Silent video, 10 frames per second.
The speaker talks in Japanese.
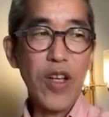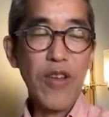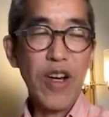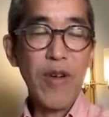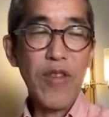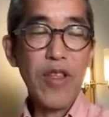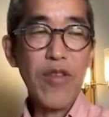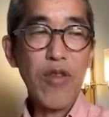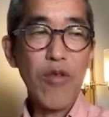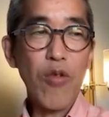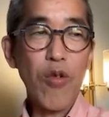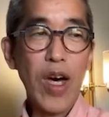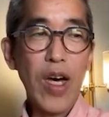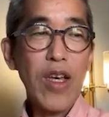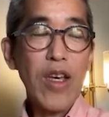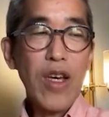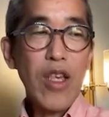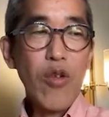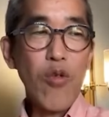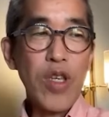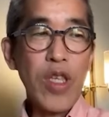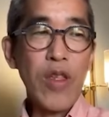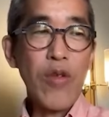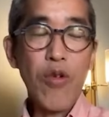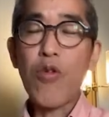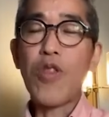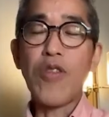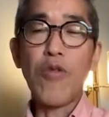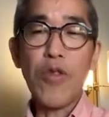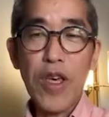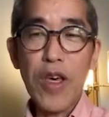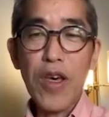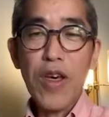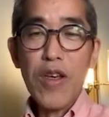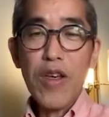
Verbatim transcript: 持が高まったっていうことが勝因のようなので、う